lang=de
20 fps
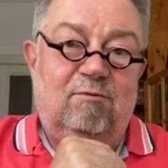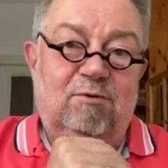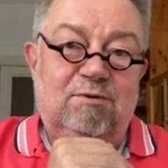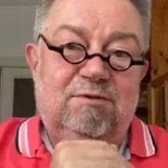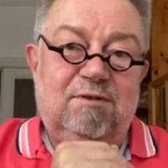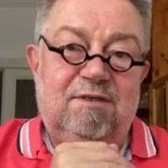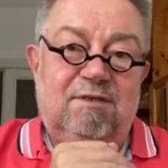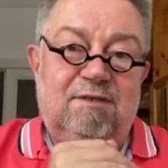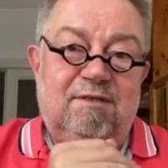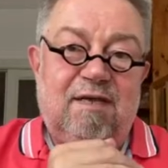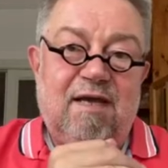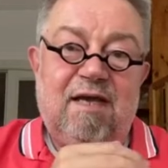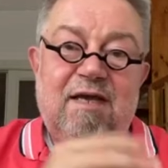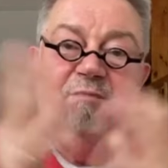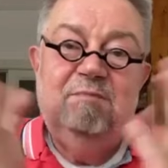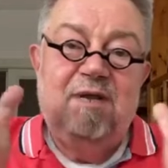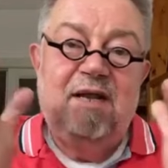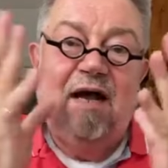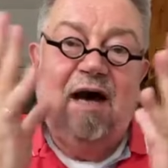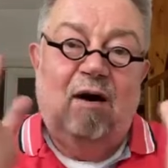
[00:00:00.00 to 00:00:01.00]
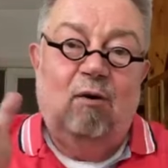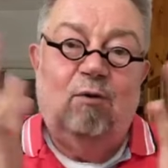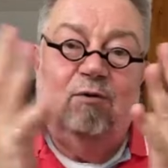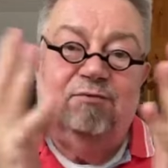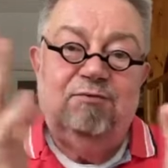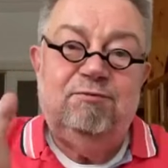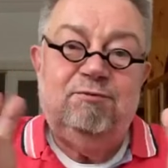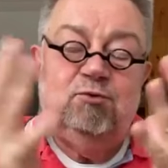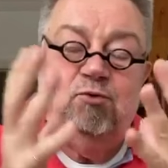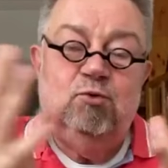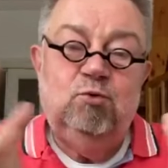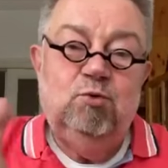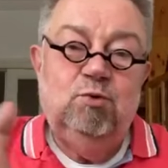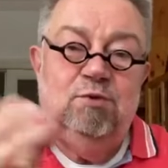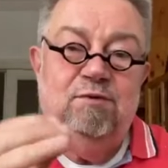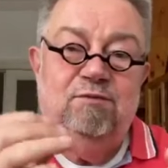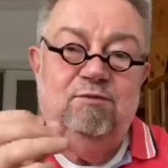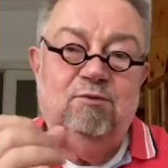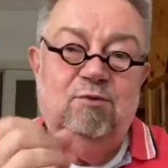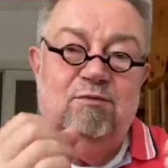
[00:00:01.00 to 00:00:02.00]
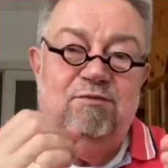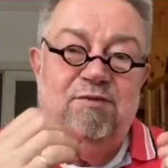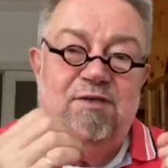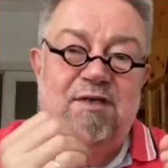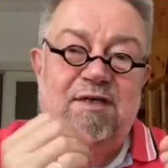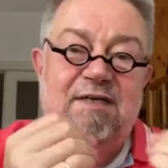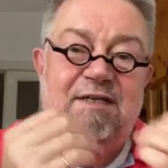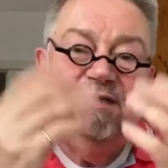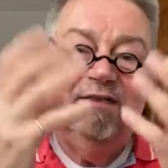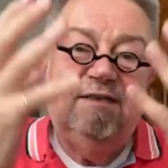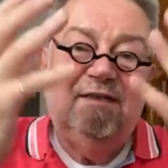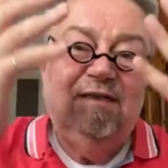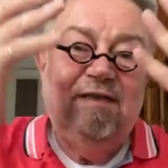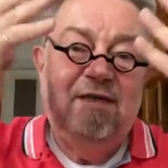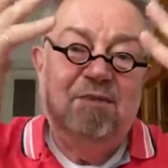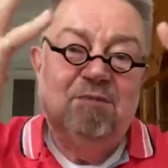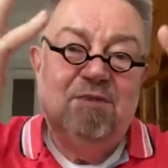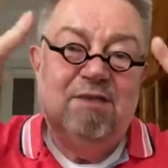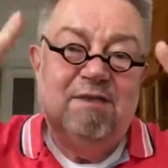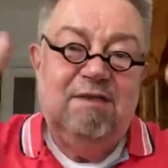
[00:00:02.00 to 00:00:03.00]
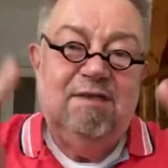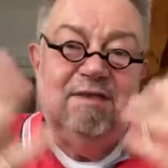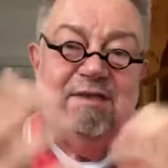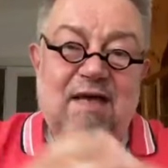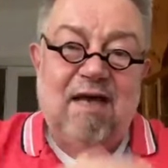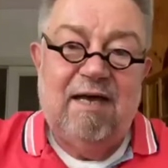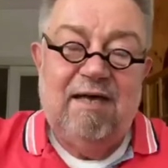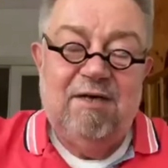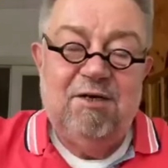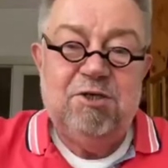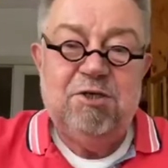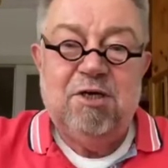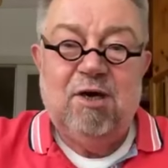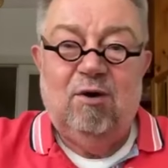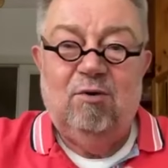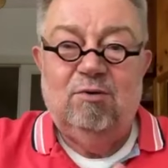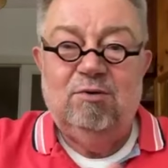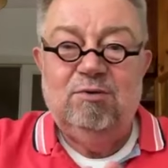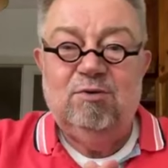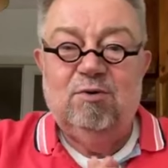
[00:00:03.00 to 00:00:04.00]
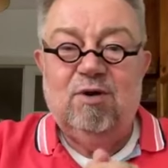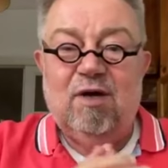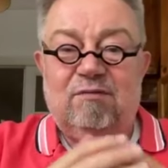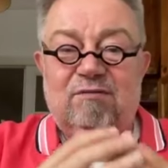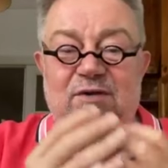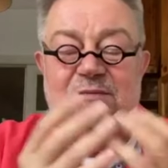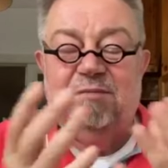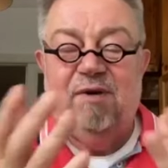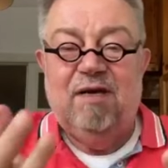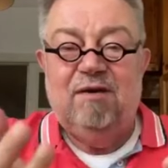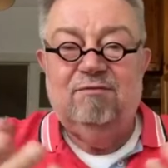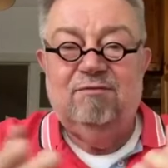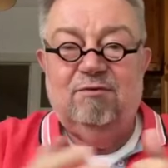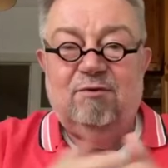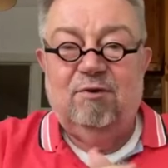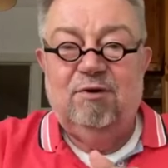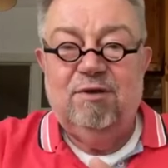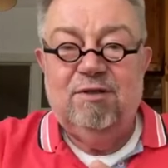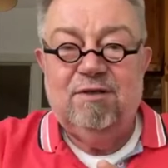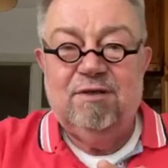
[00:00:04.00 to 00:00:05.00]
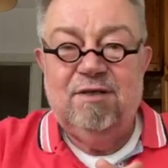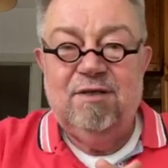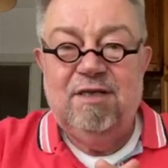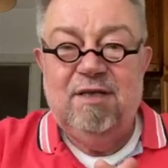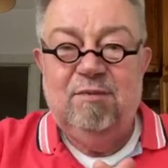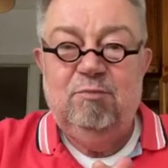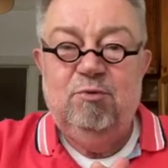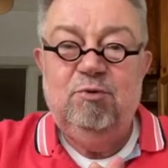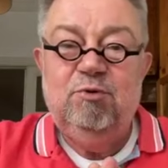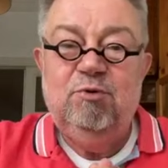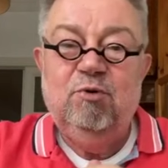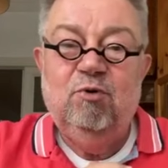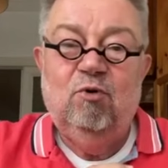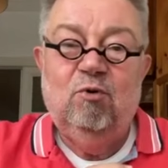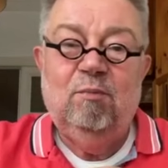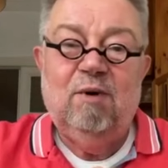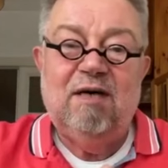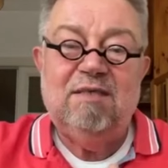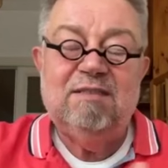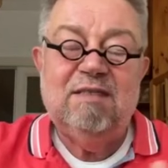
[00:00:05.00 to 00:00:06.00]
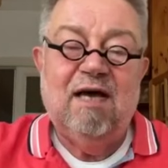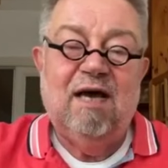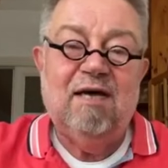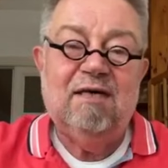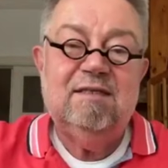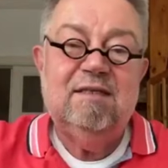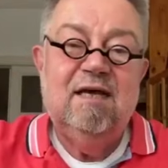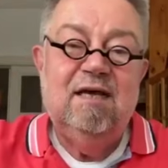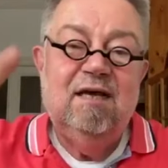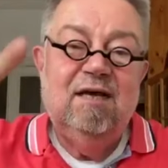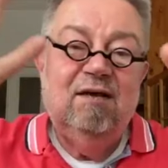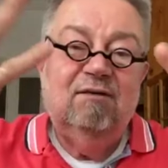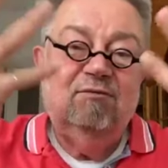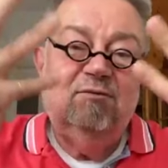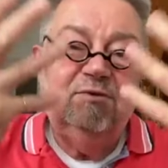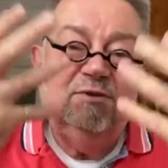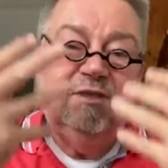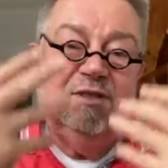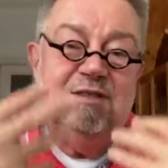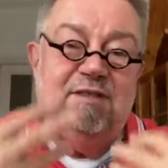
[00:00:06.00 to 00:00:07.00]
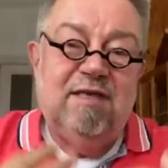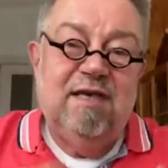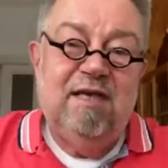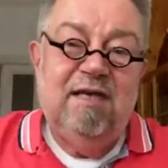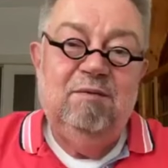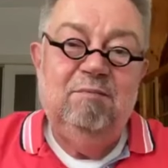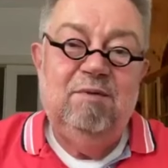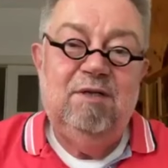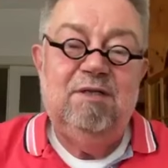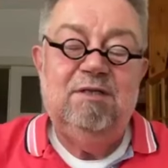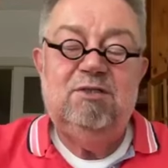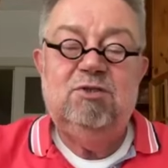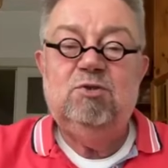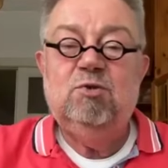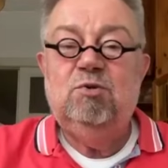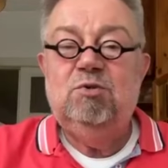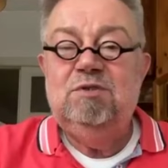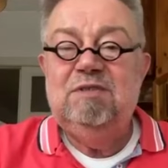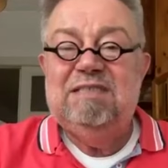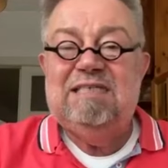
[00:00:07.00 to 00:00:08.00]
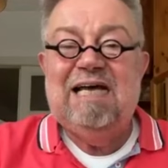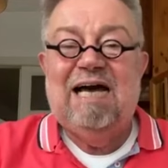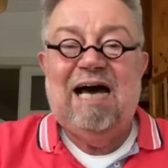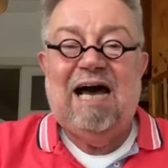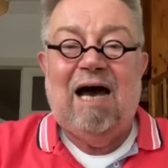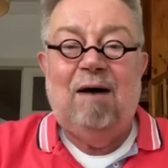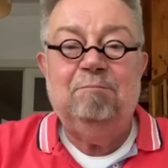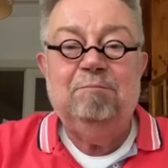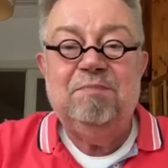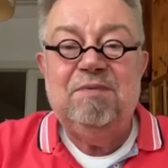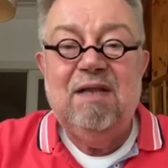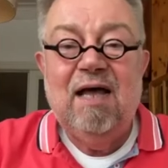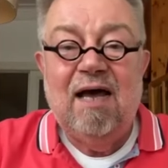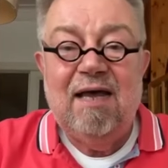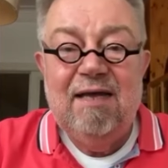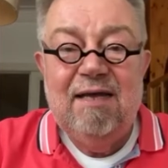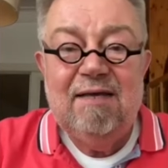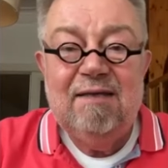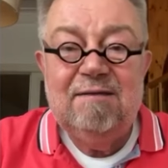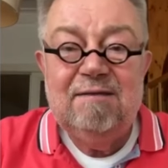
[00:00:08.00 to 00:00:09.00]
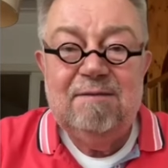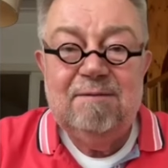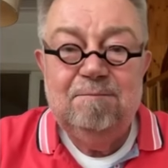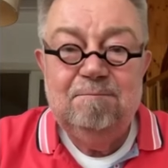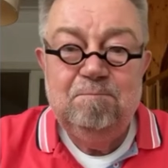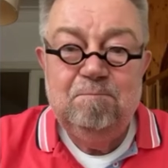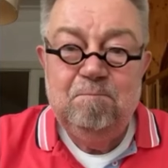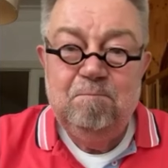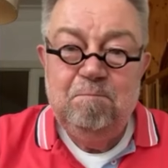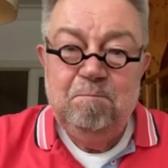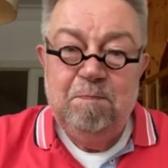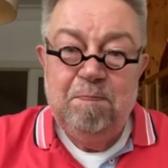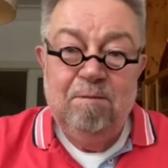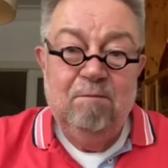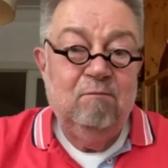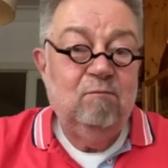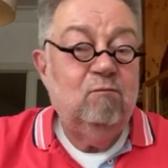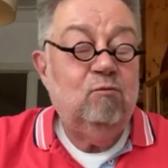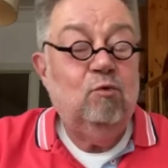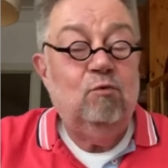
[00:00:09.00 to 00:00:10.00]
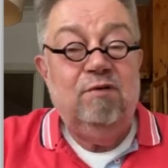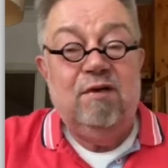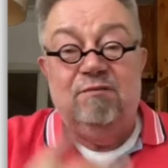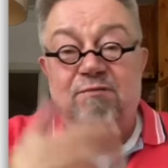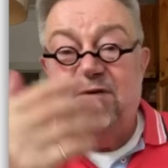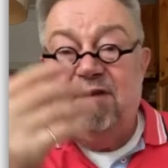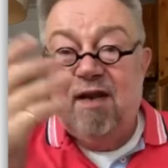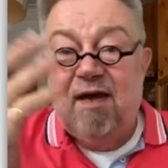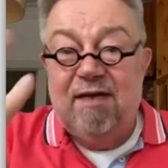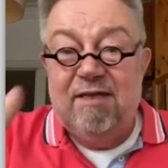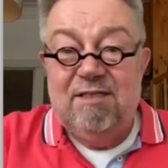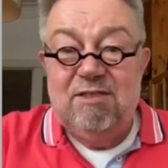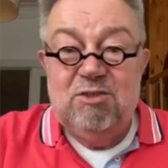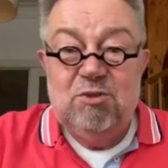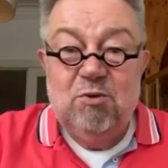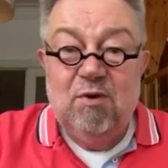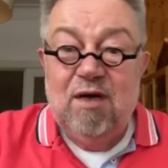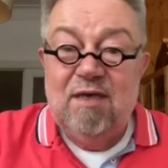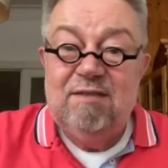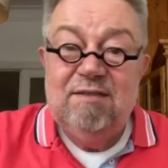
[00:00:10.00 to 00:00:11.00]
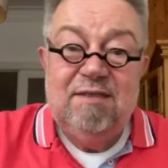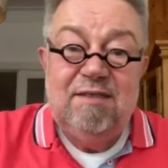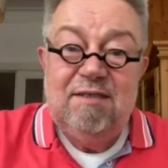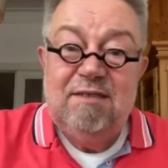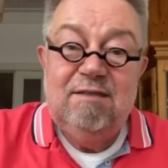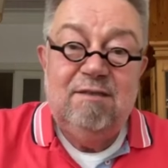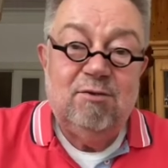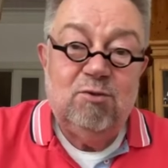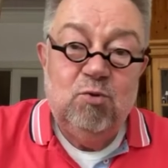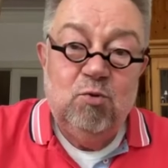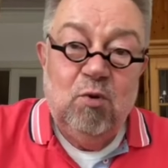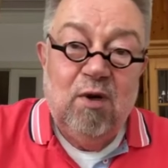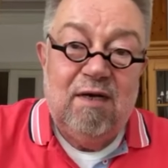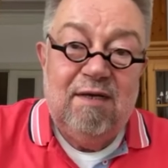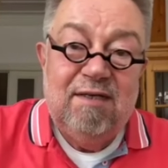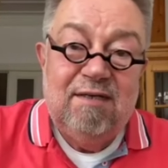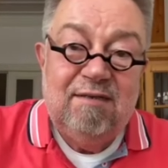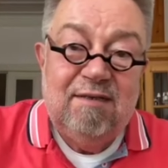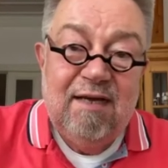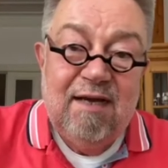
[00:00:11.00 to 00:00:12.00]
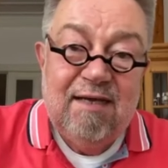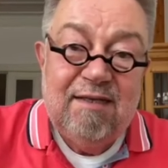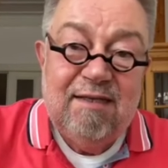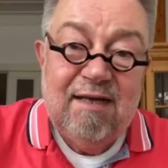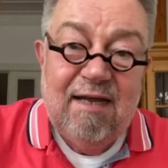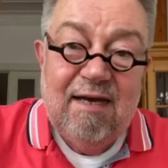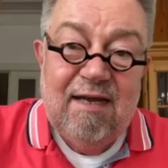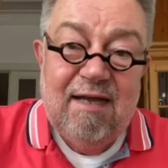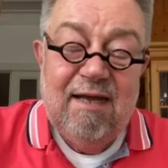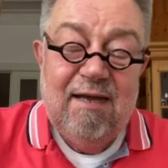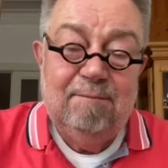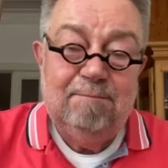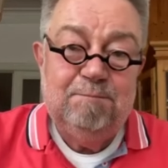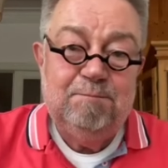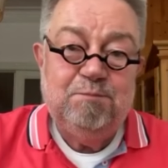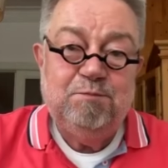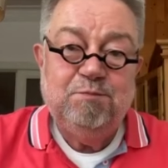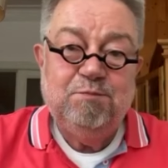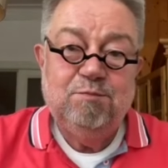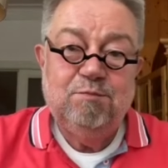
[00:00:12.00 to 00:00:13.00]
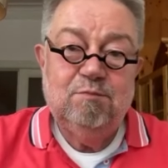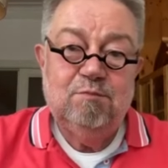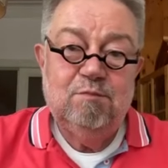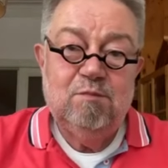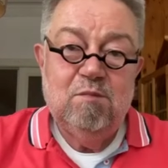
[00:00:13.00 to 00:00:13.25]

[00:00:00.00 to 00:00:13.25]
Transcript: wo sich der Himmel auftut, wo wir in die Himmel hineinschauen oder wie mein Freund René Bugnot mal sagt, wo sich der Himmel zu uns herabneigt, wo wir vielleicht sogar Nicht-Dualität erleben.